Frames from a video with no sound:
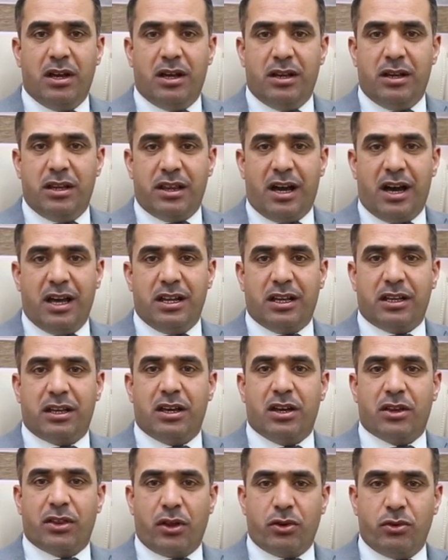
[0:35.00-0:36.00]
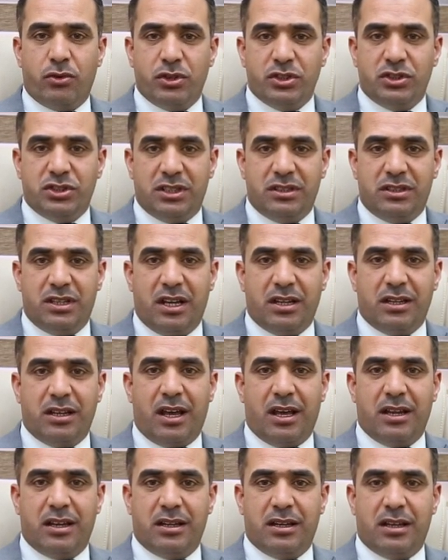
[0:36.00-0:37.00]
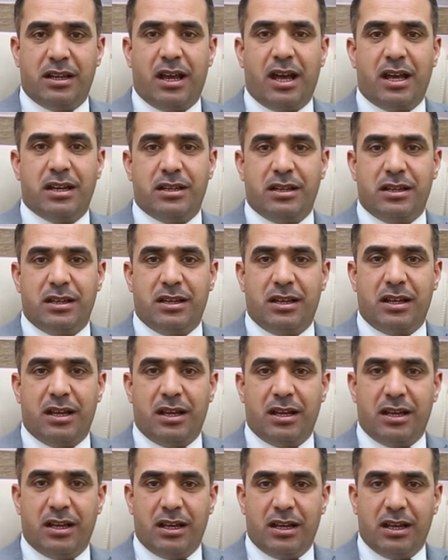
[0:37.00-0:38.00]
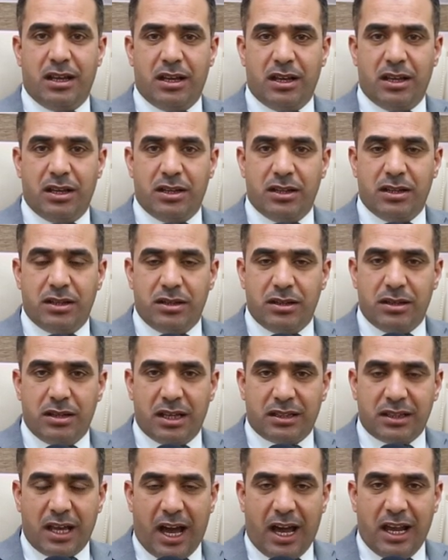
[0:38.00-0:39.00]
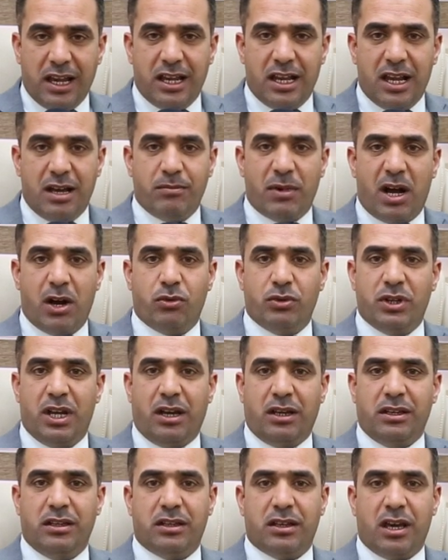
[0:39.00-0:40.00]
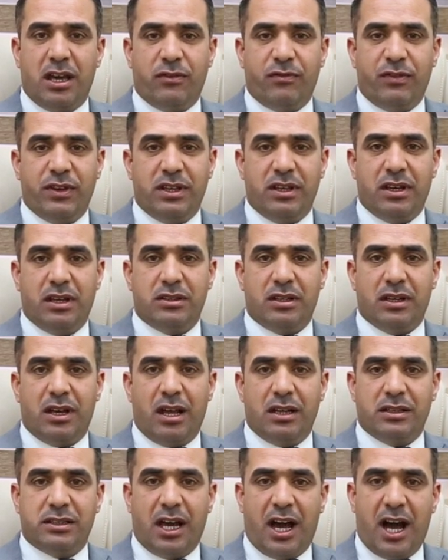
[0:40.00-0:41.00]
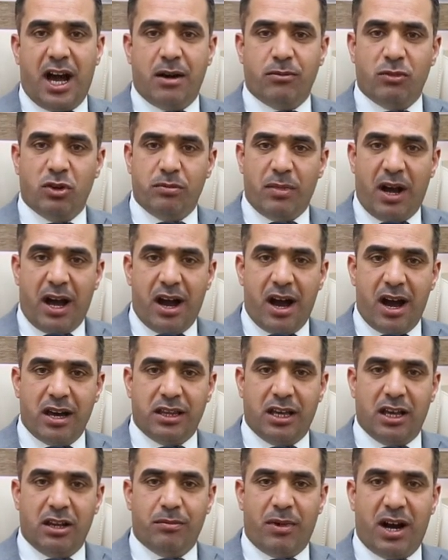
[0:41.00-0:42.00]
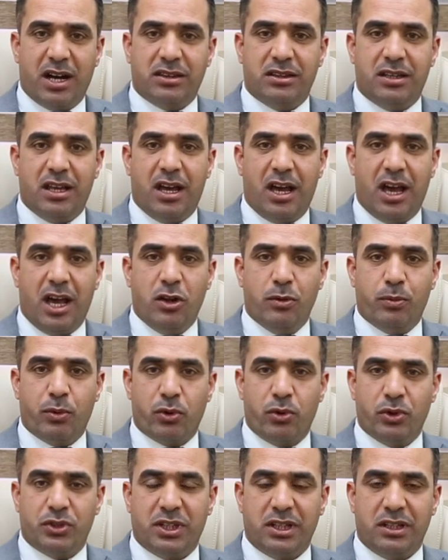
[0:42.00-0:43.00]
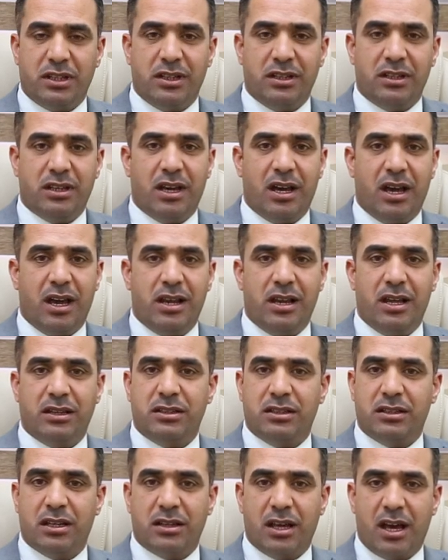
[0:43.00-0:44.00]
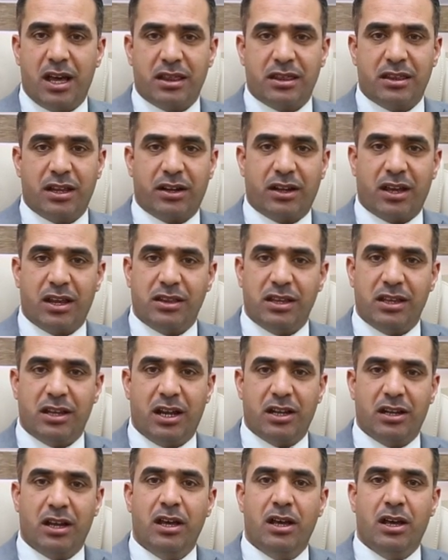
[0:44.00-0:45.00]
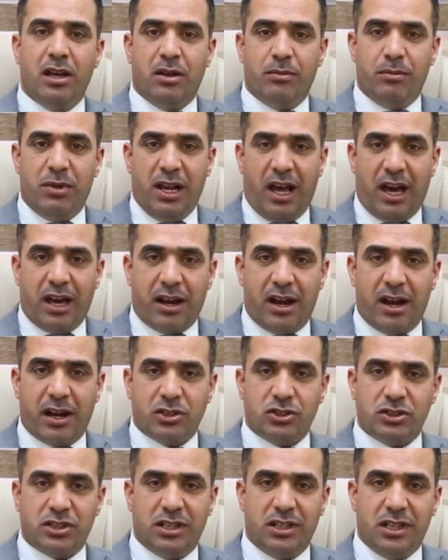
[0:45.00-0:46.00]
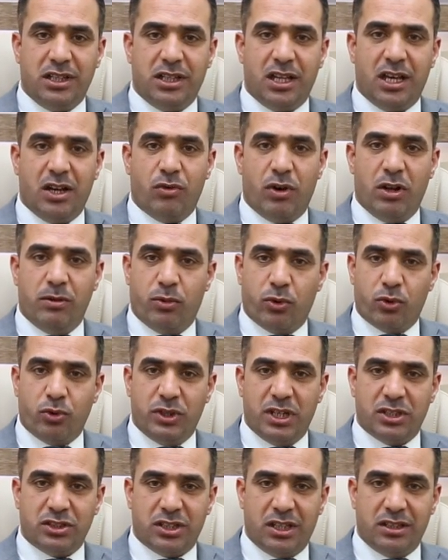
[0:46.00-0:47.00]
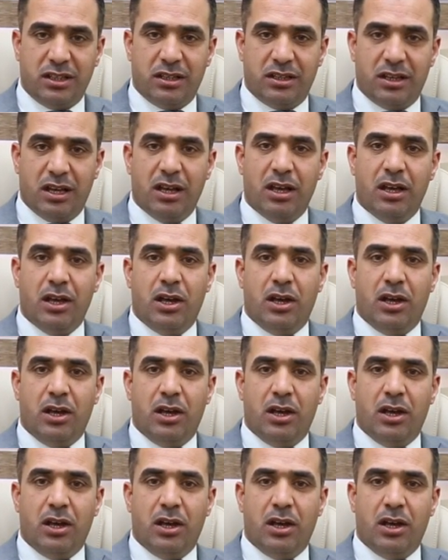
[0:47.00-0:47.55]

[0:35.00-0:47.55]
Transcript: لذلك ضروري جدا أن, أن آه، نتعلم أو نعي كيفية التعامل مع هذه المادة البروتينية التي تتأثر كثيرا بالحرارة الشديدة والبرودة الشديدة